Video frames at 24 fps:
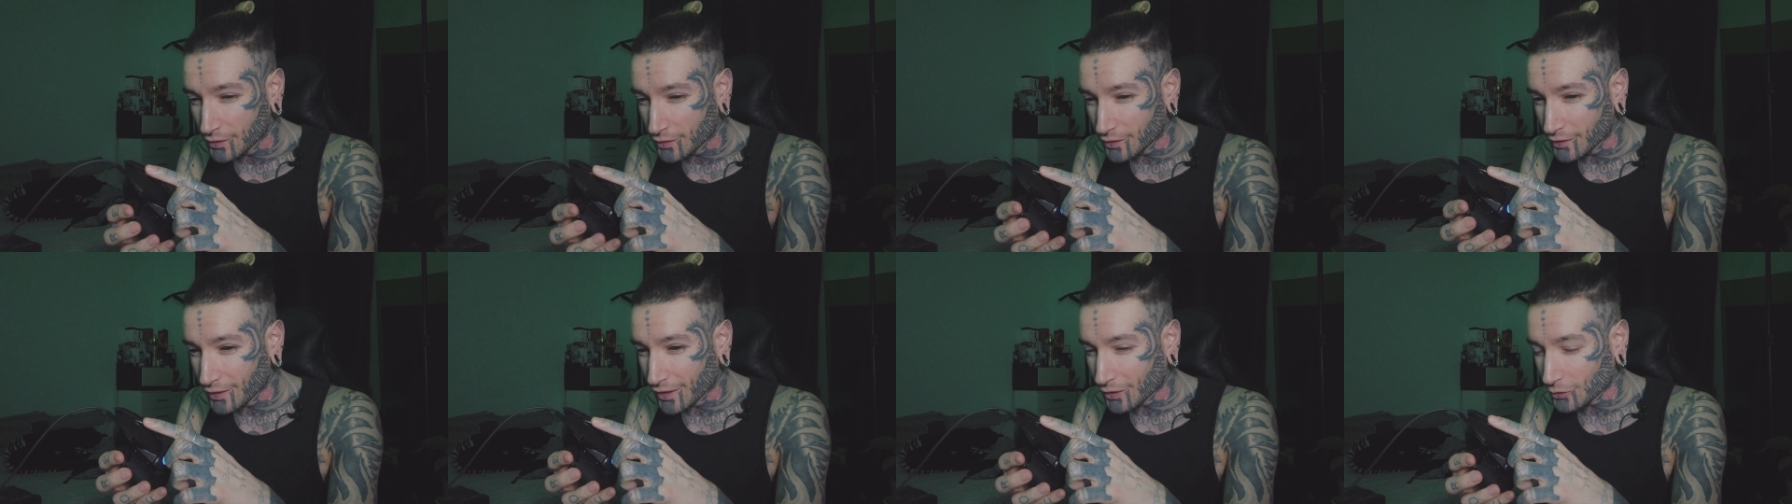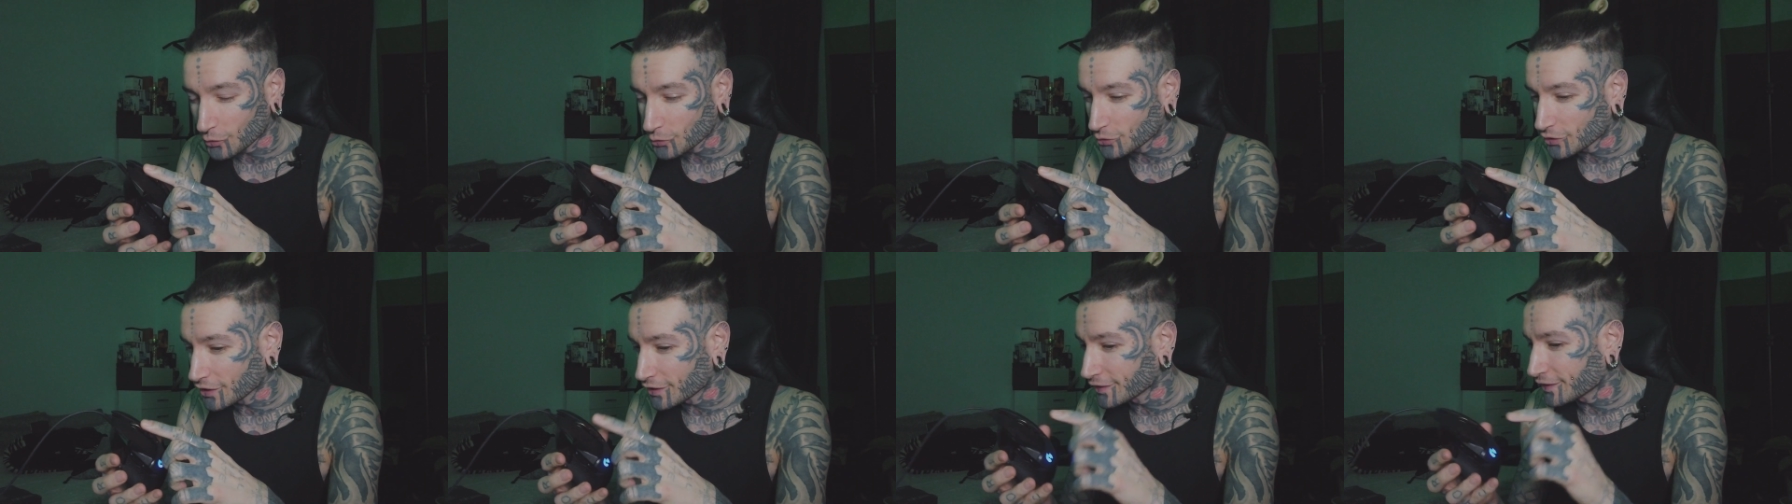la
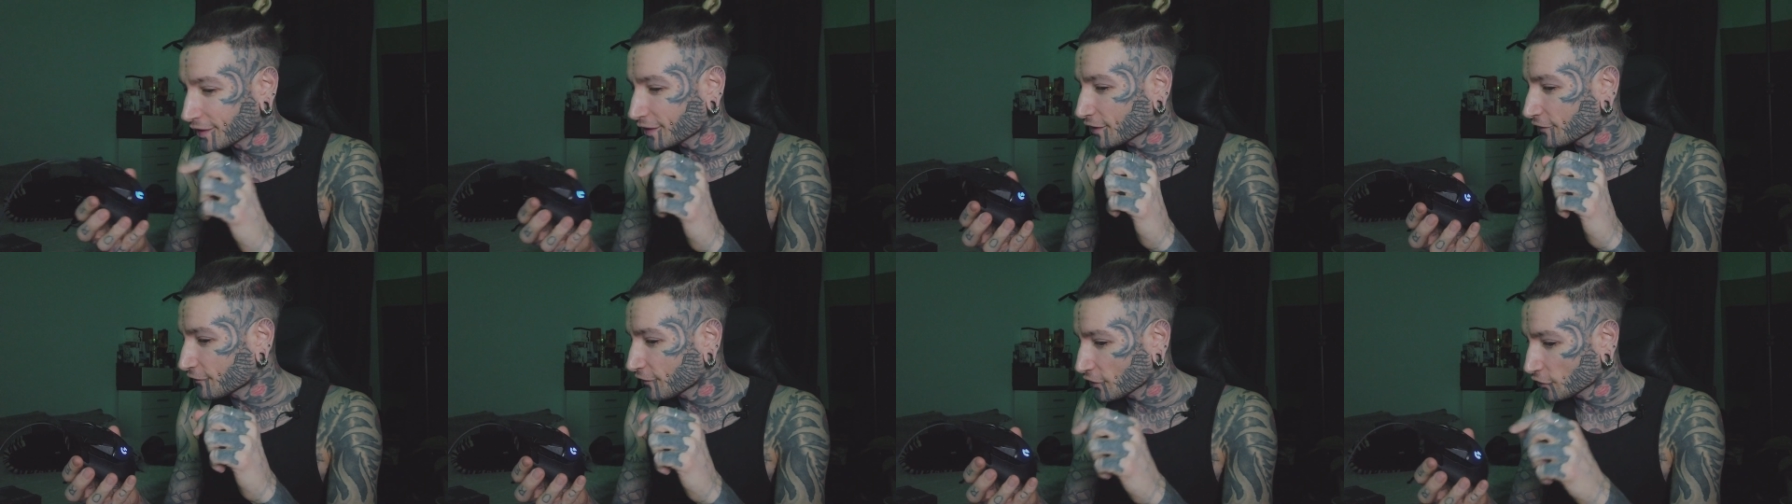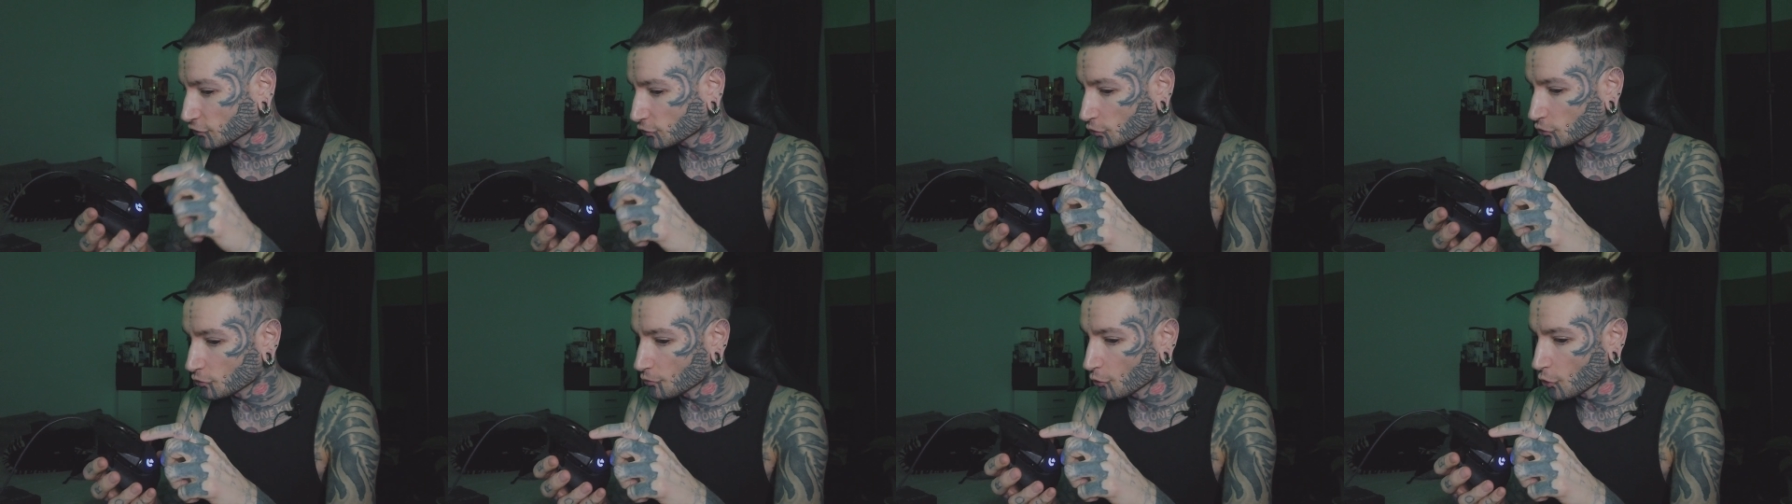rotellina che fa
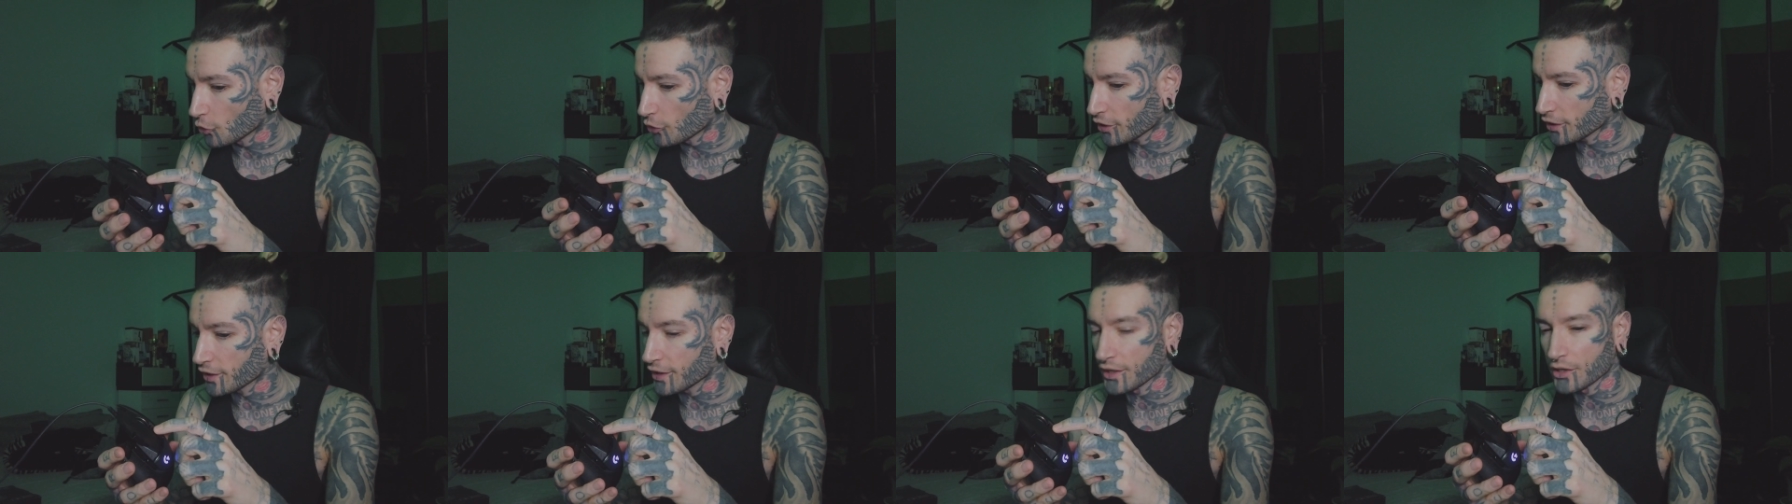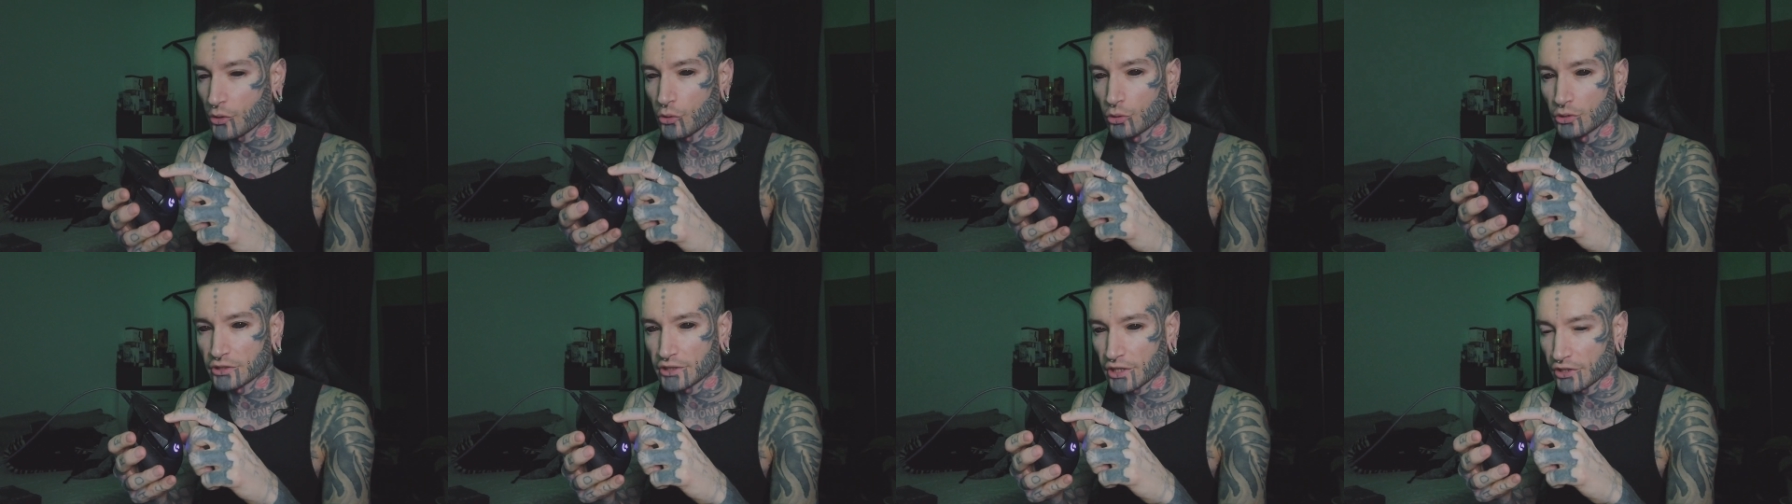sto rumore e
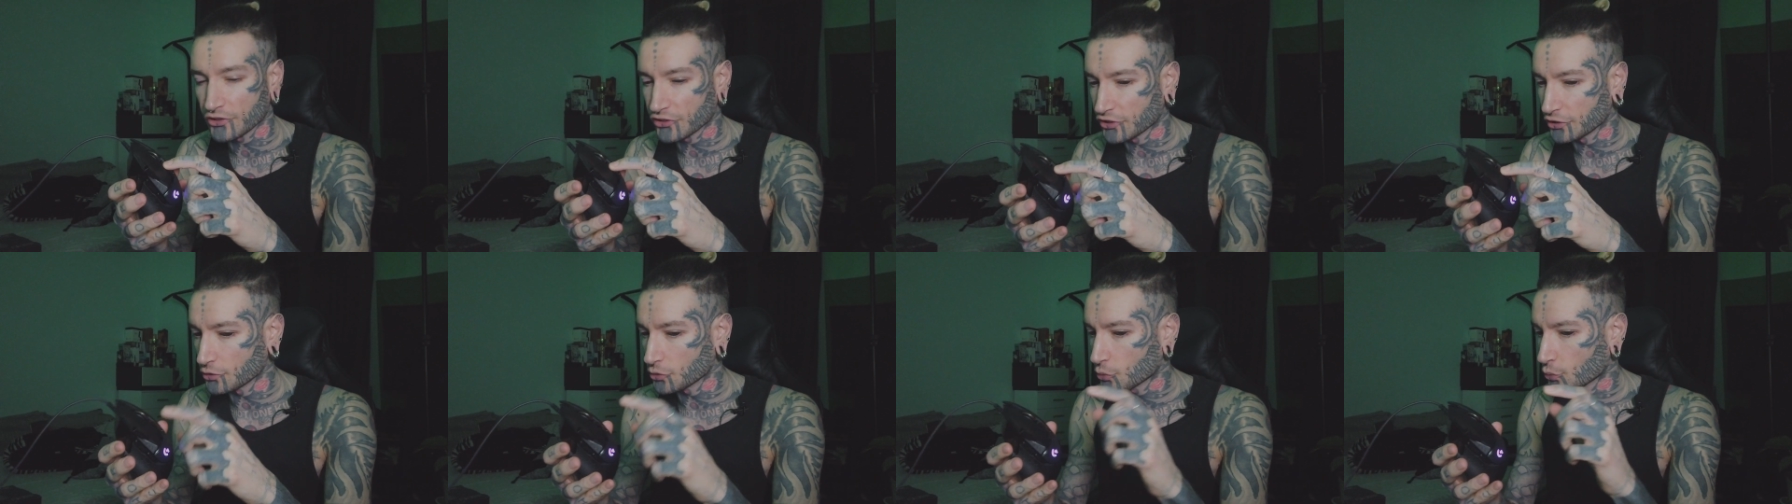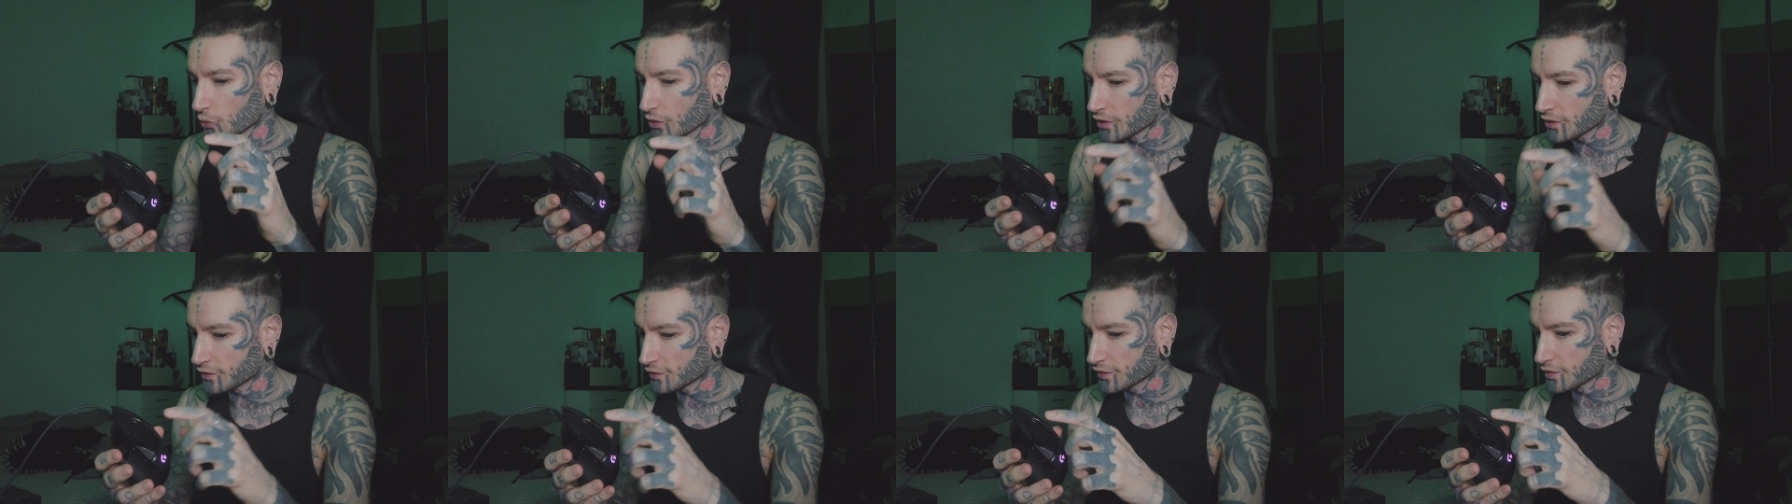col tastino
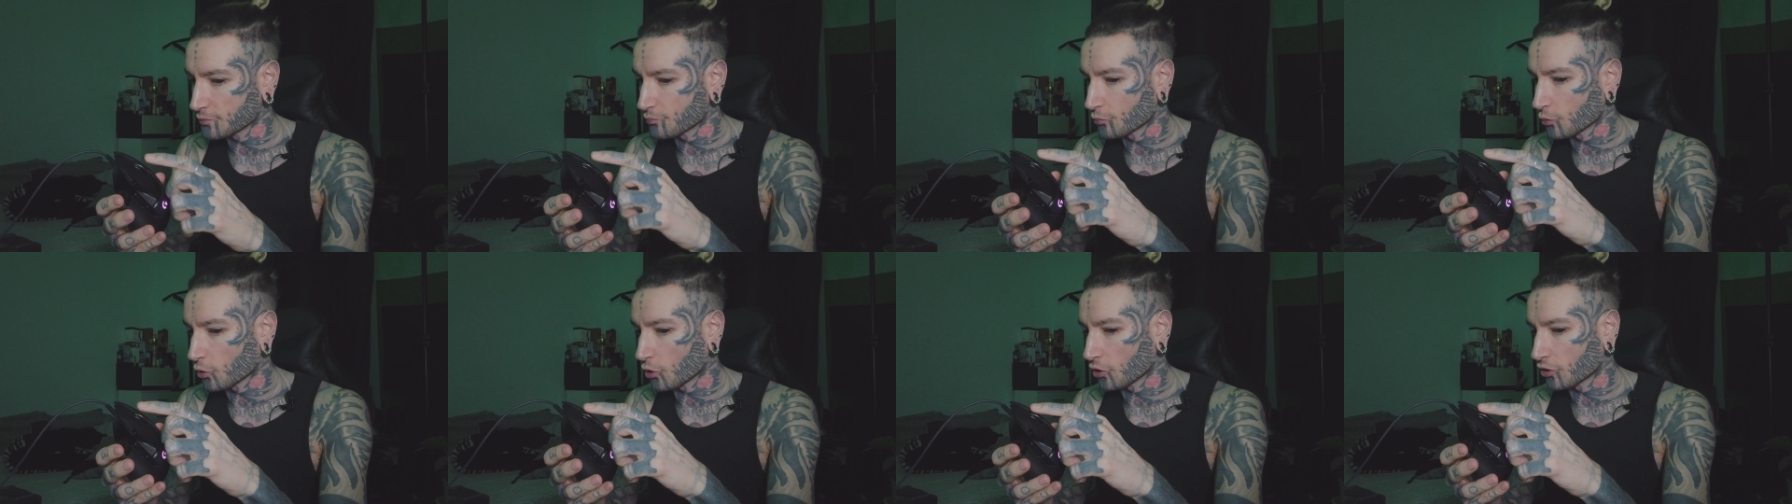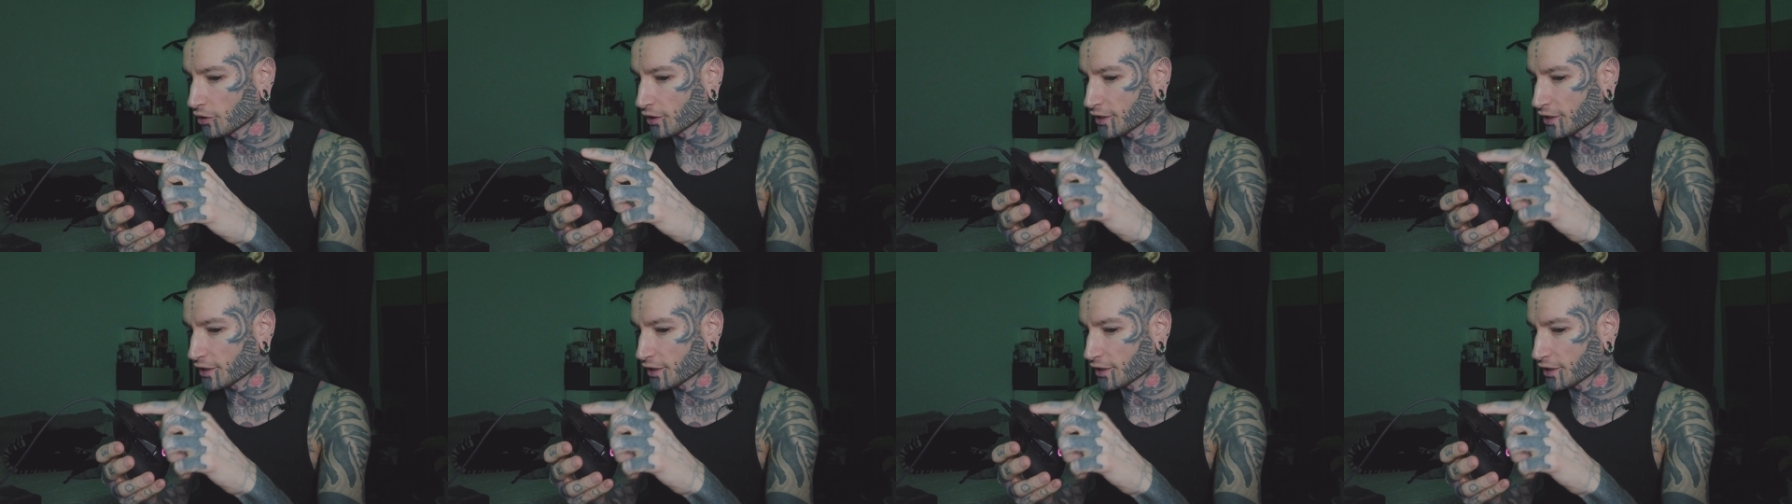qui si può